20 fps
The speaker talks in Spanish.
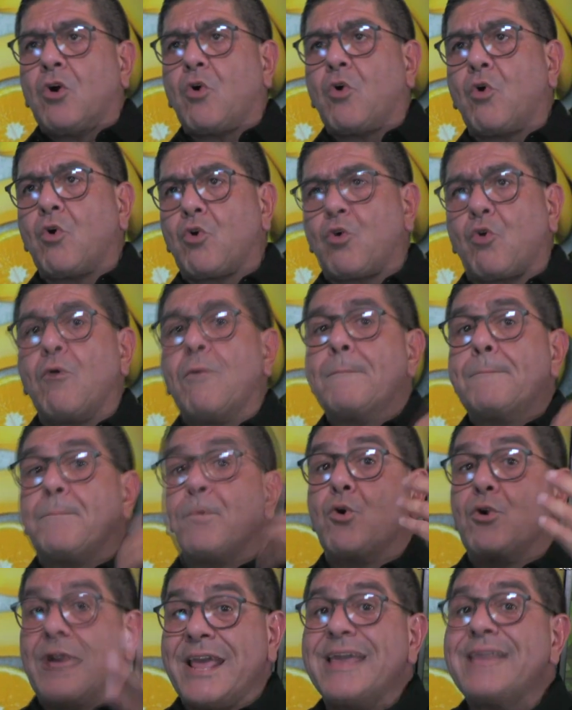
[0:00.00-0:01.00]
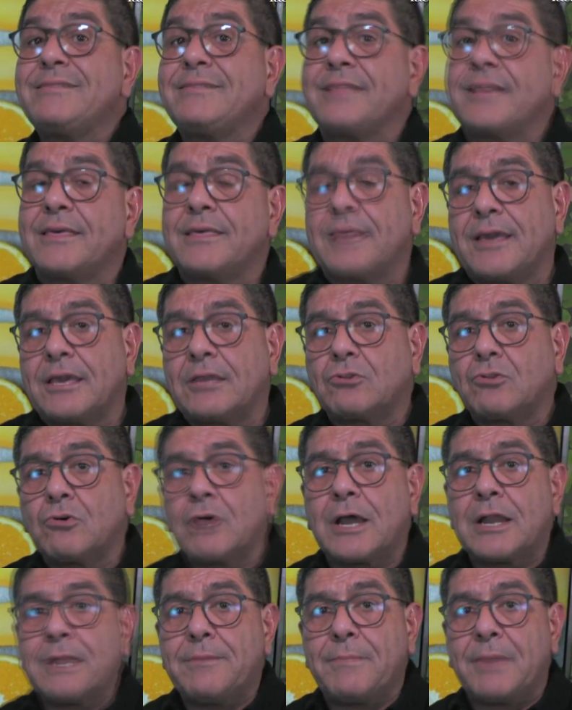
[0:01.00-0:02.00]
o componentes de
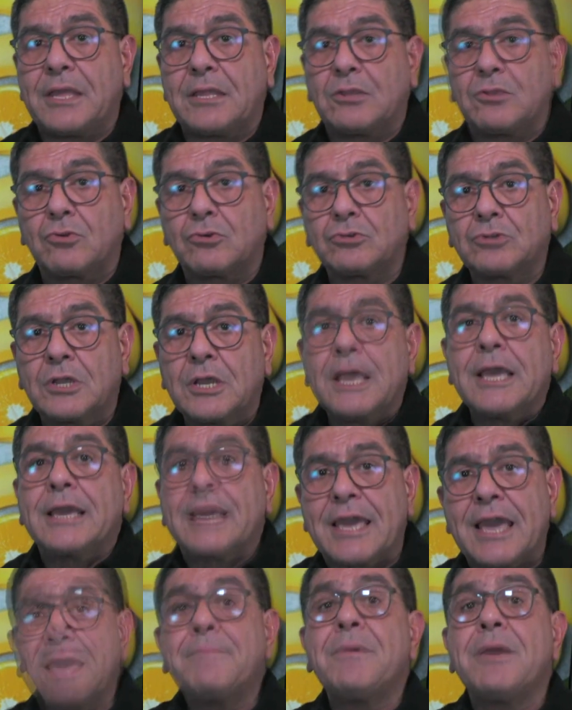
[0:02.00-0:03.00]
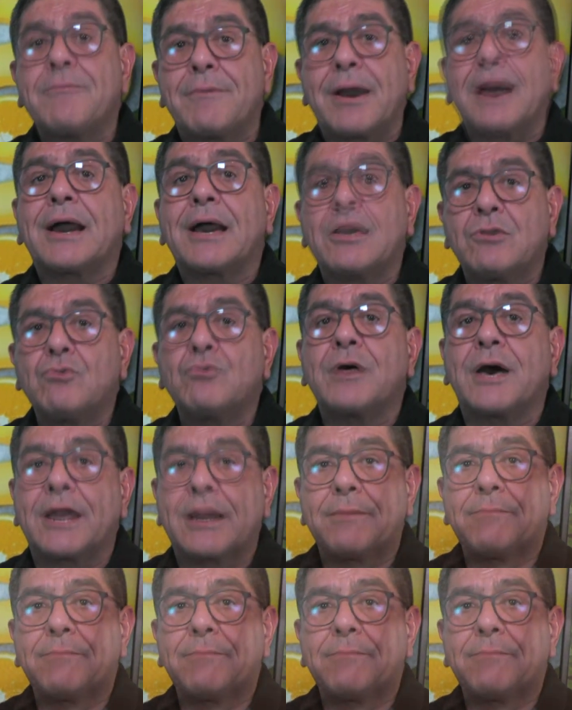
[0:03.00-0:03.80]
estos alimentos que me van a ayudar a